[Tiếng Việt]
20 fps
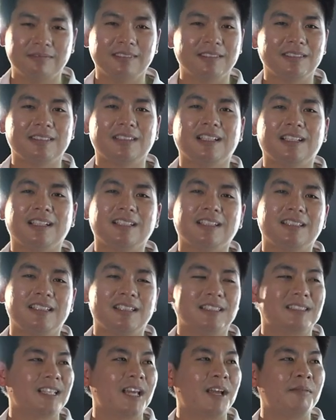uh,
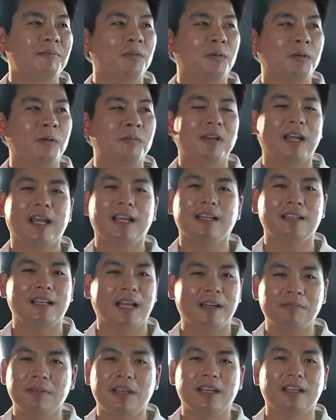Deschamps mùa bóng này
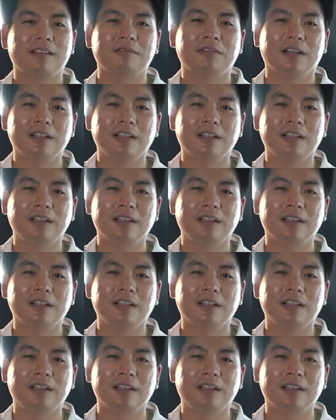đặc biệt